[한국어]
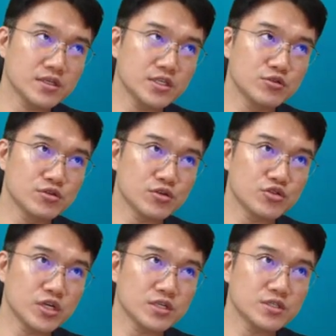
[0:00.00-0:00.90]
기술적
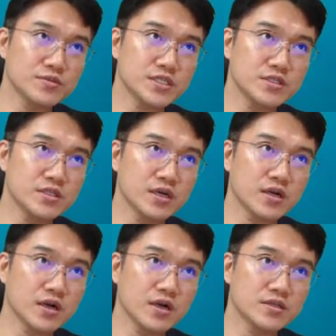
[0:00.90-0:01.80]
취약점
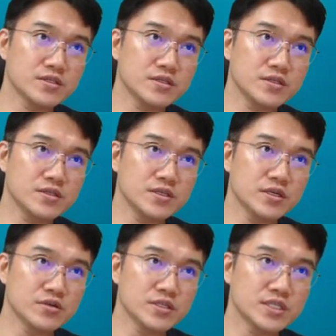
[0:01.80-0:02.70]
진단까지
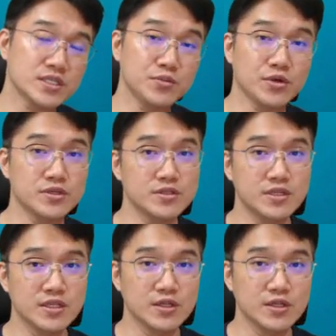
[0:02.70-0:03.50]
이거를 시키면은